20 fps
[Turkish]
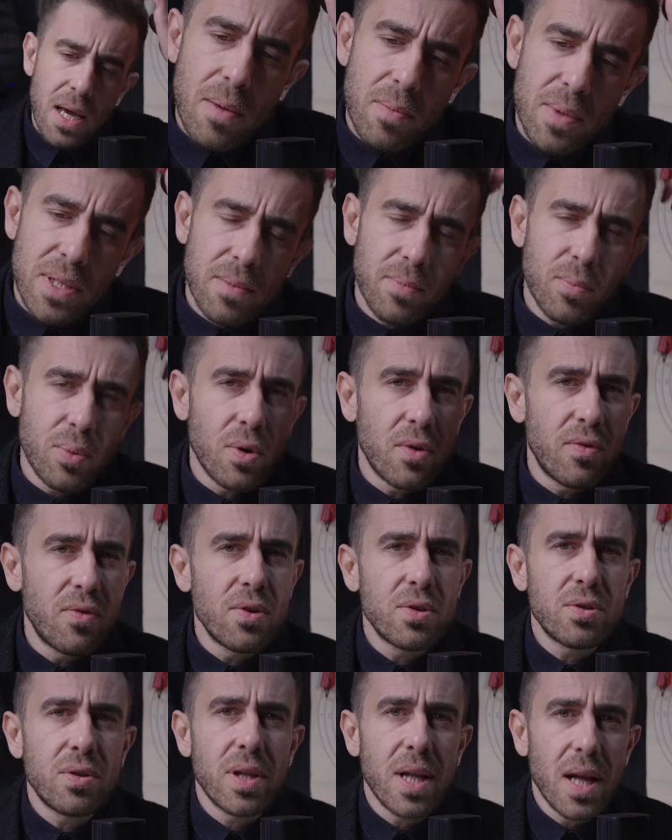Bizim
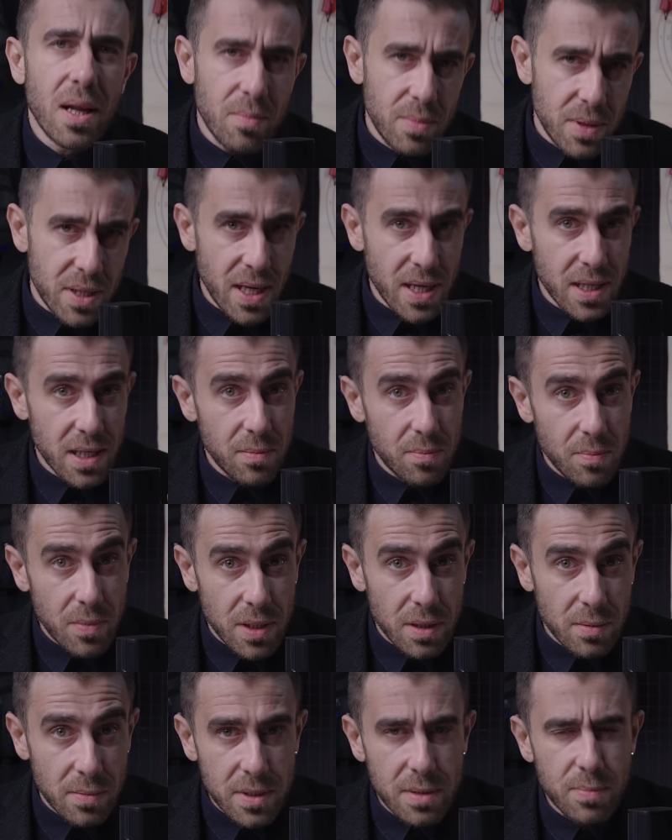profesyonel bir
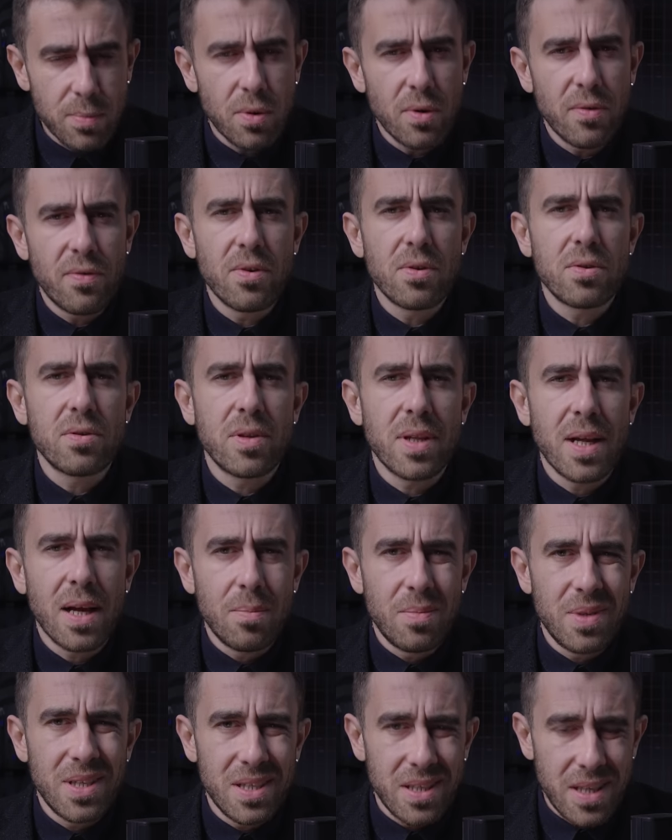ekipmanımız,
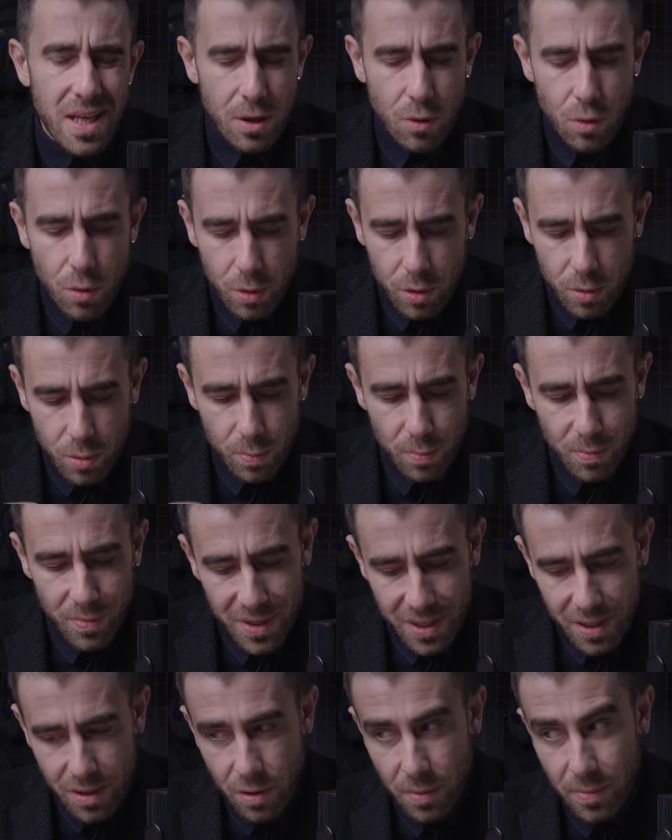profesyonel bir
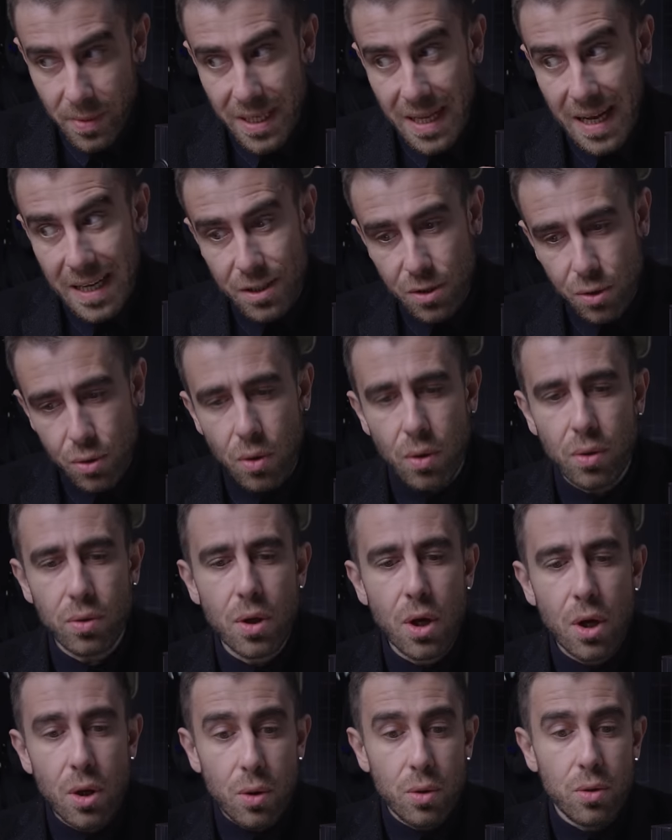dekontaminasyon
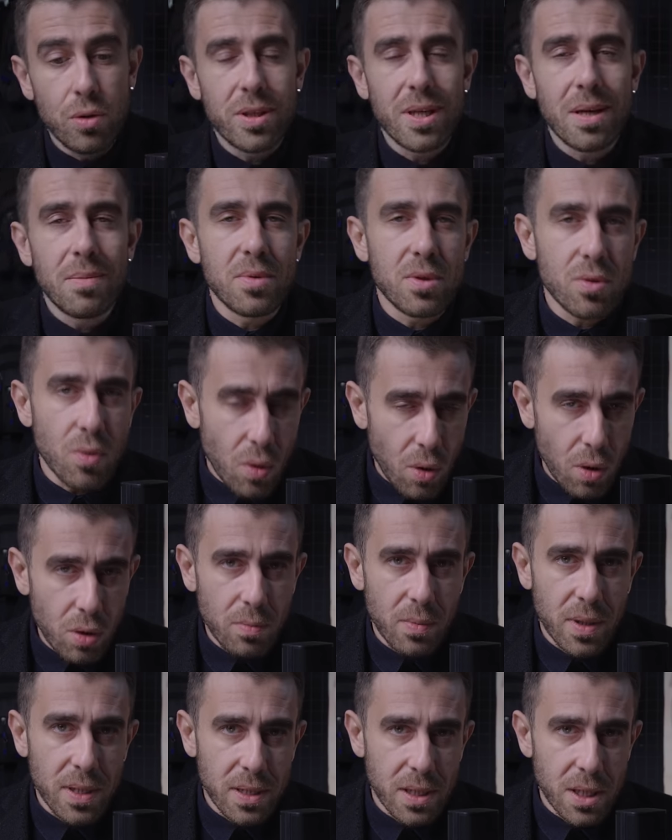ünitemiz
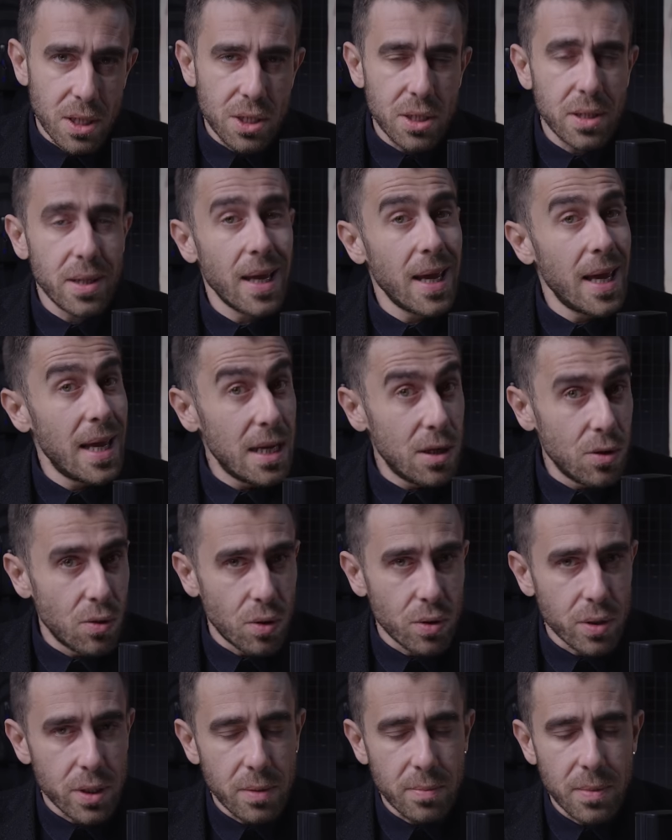olmadığı için el
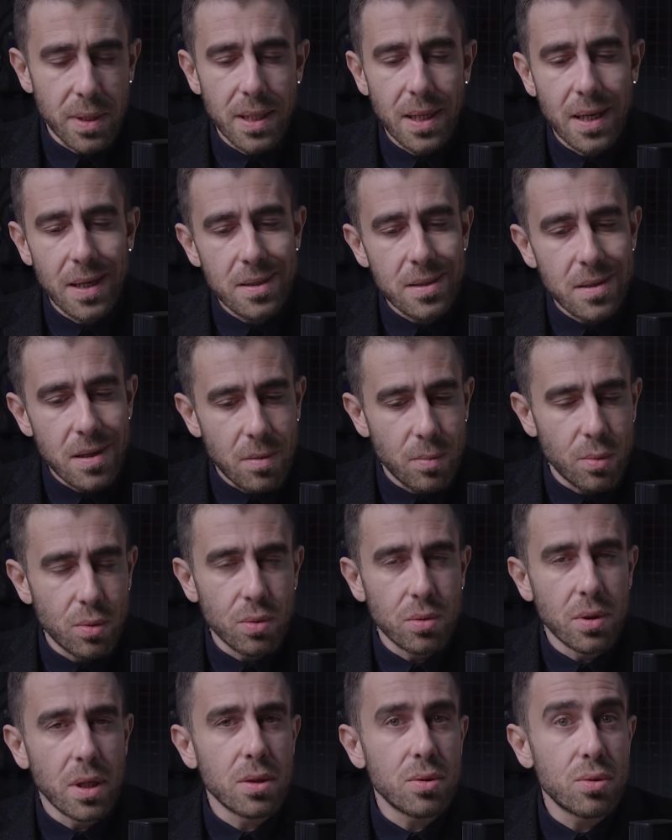yordamıyla,
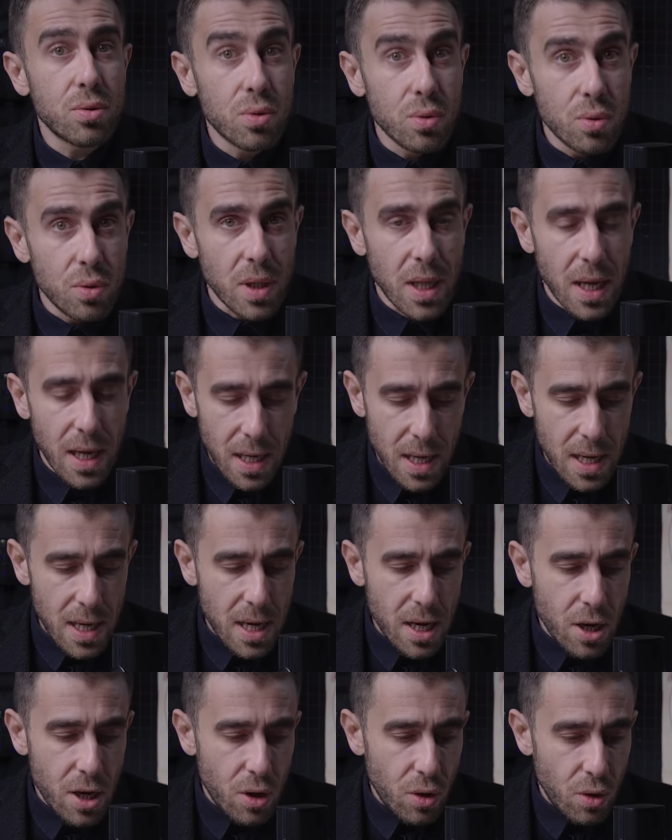sabunla, suyla
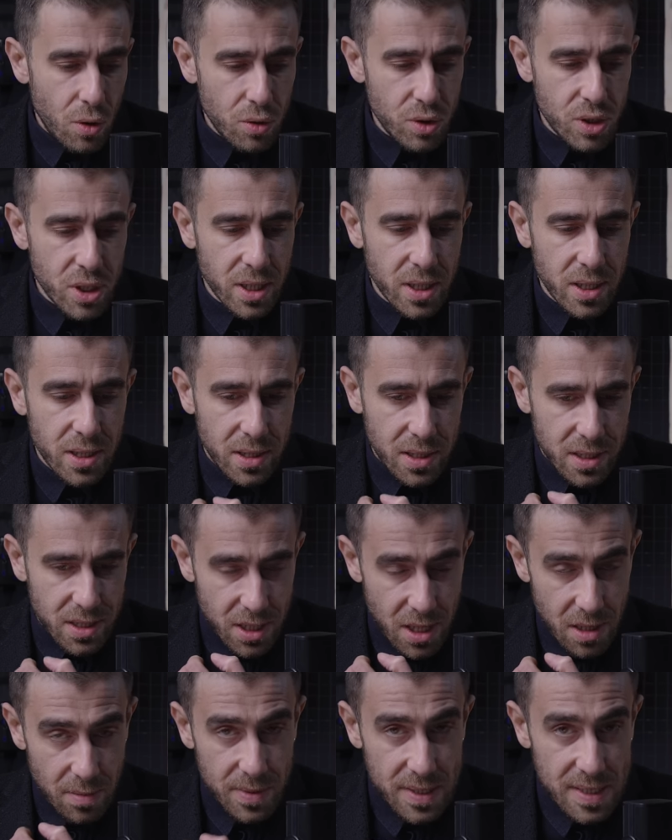önce
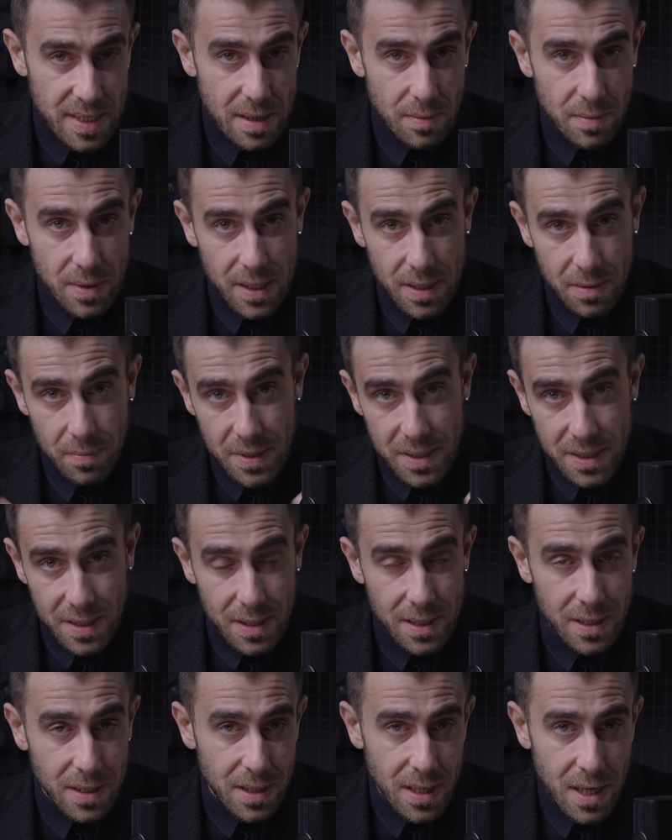temizleyebildiğimiz
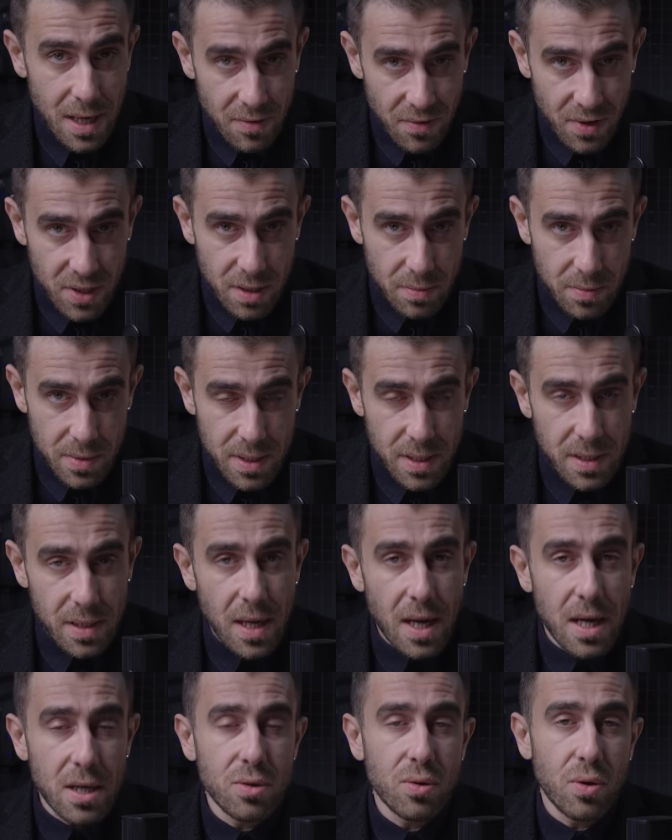kılık kıyafetimizi
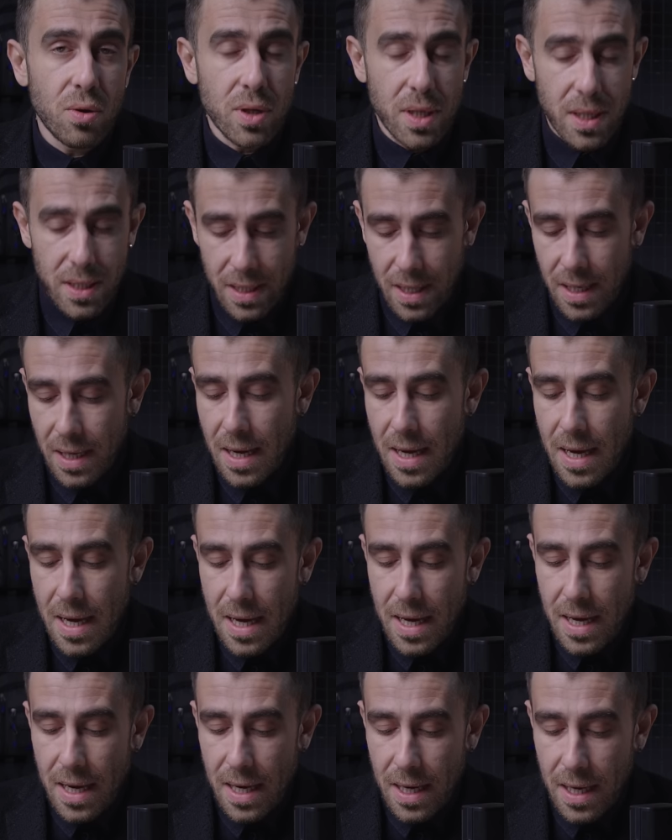daha sonra da
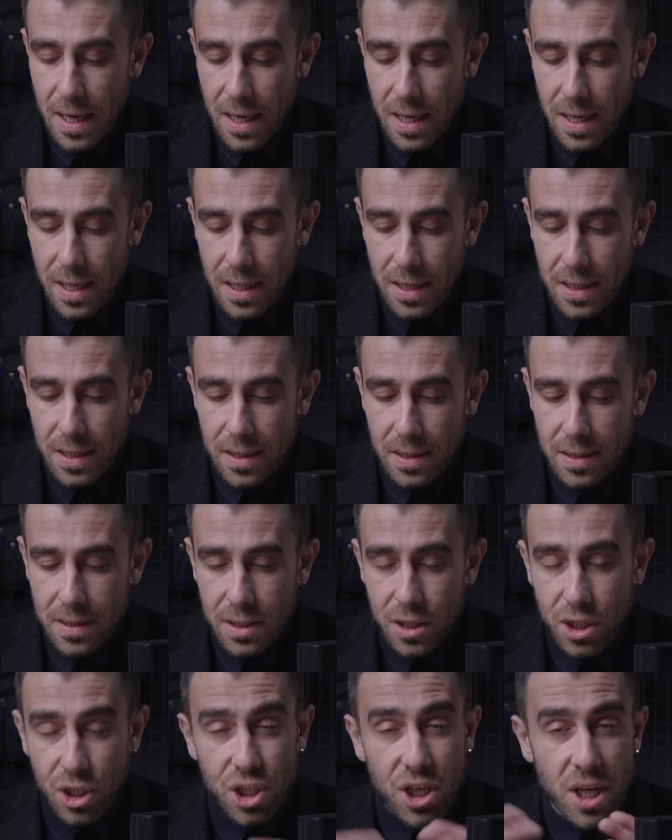e,
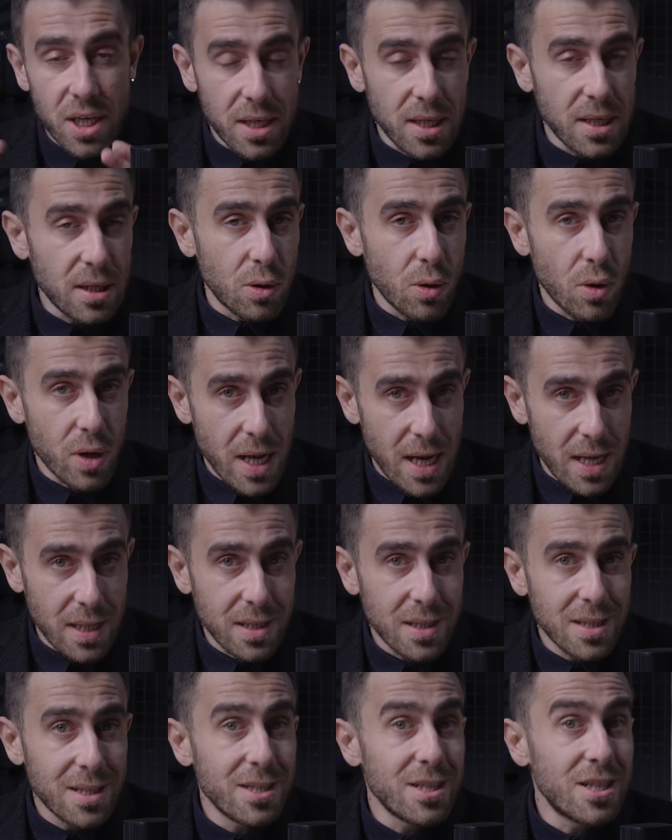dışarıyı gören
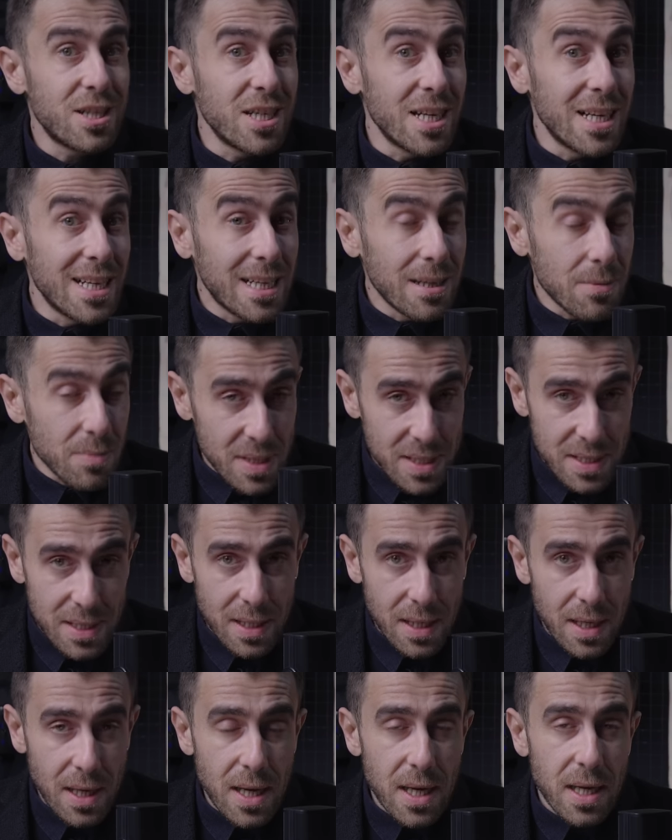
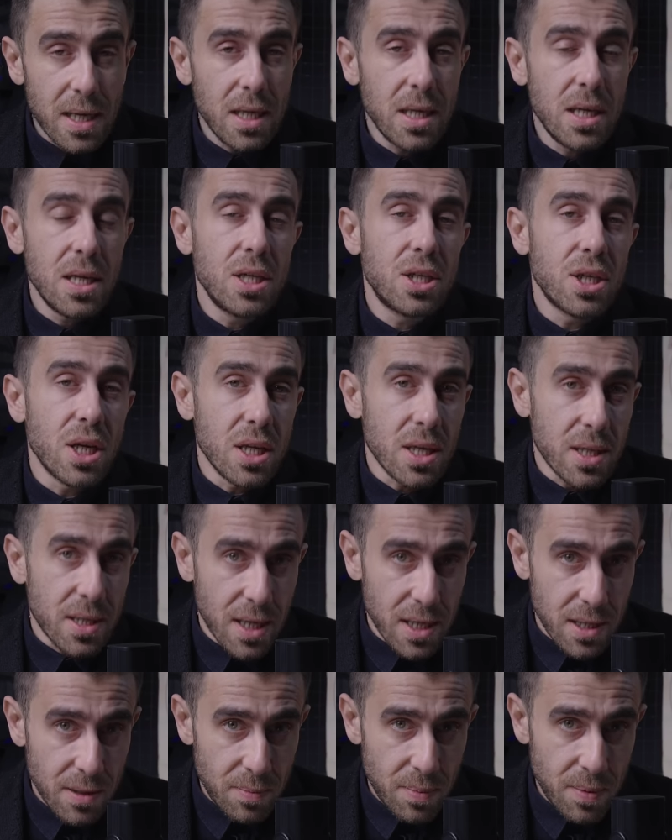cildimizi iyice
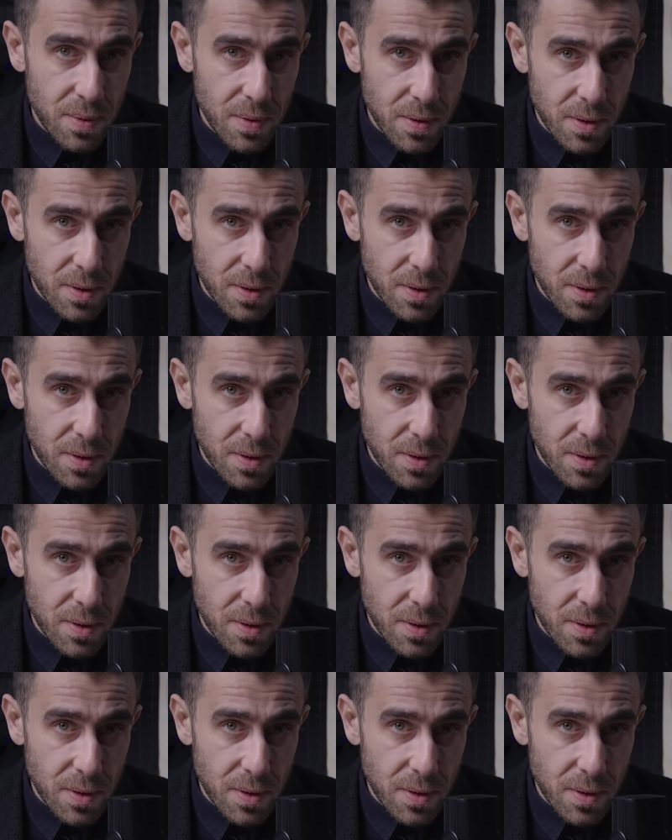yıkayıp